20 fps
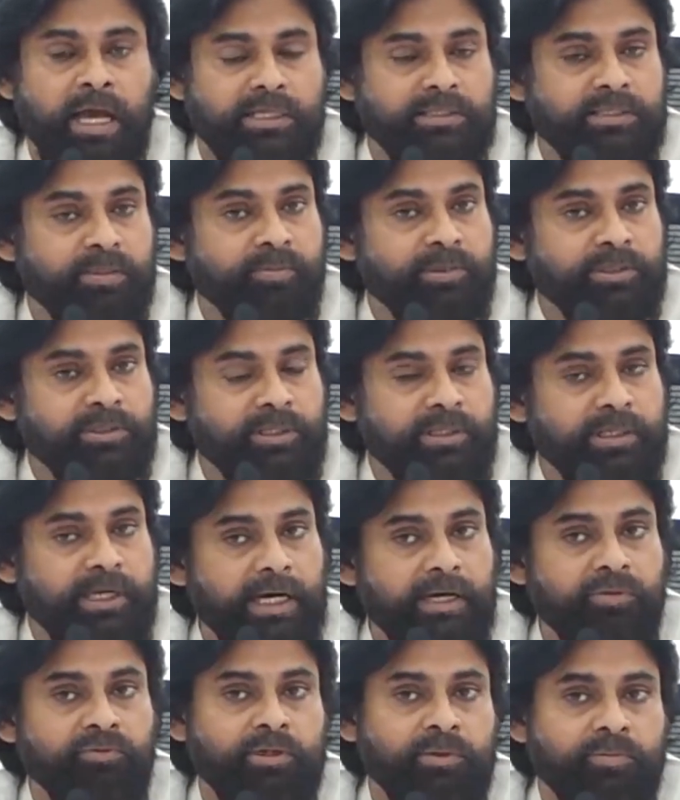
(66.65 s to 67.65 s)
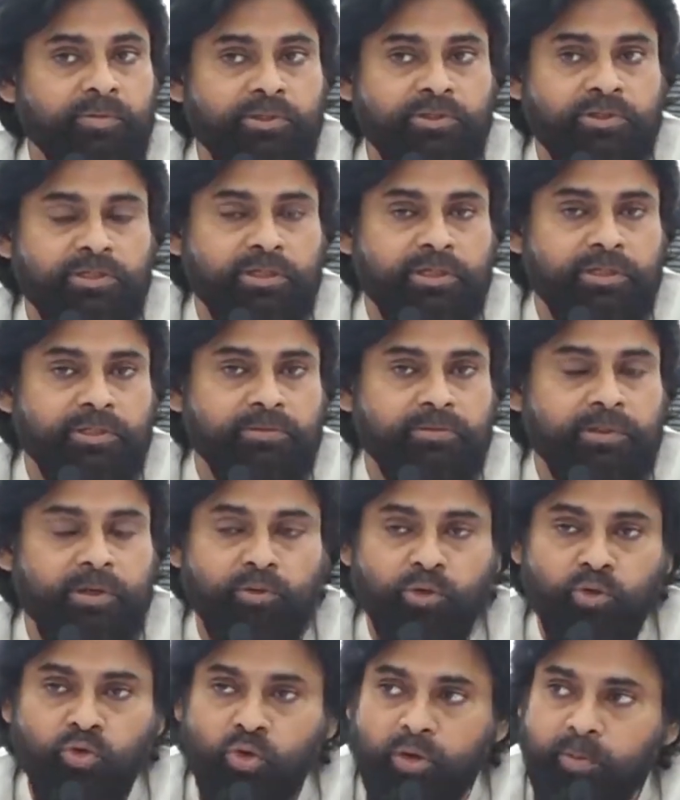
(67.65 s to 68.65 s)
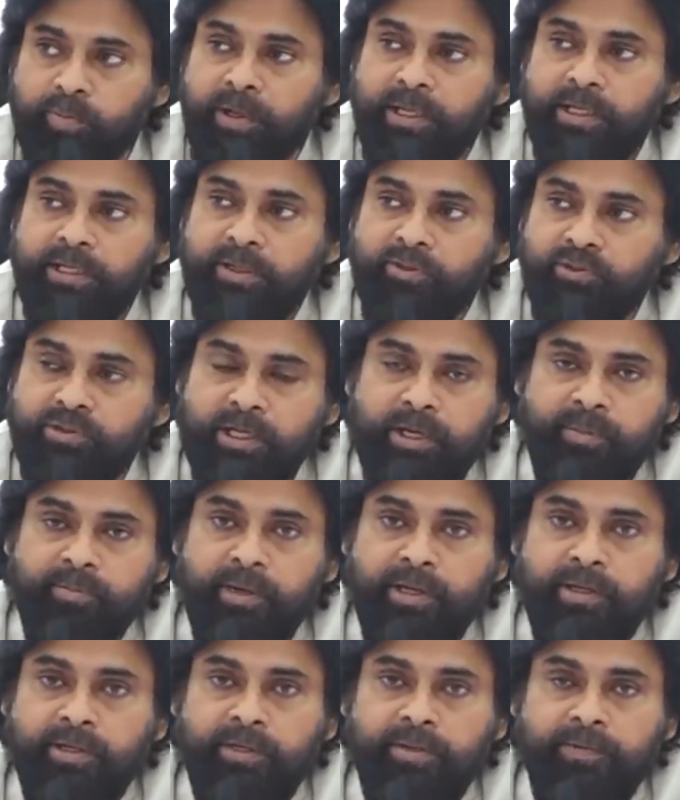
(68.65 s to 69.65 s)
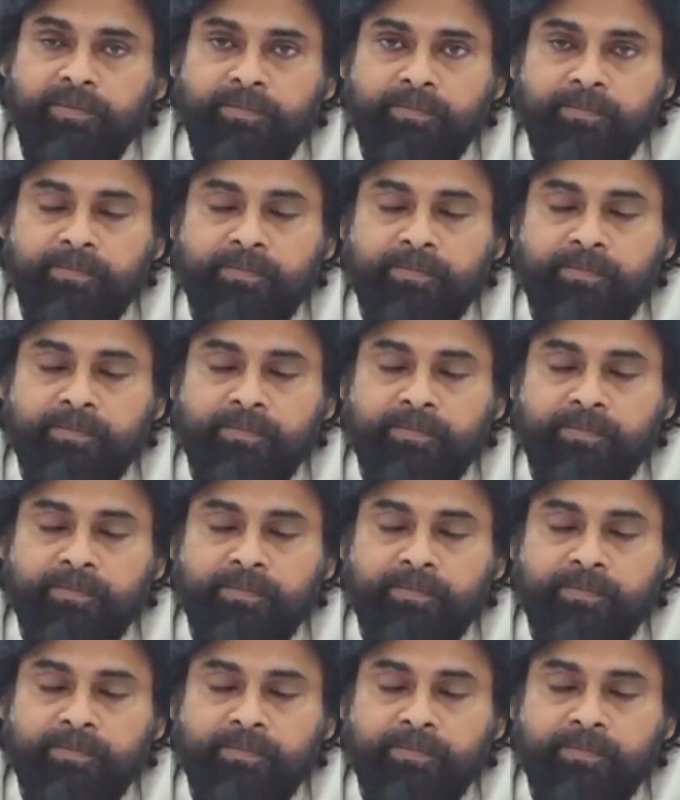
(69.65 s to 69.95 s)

అసమ్మతి గళ వినిపించలేదు ఎవరి కోపాలు లేవు తాపాలు లేవు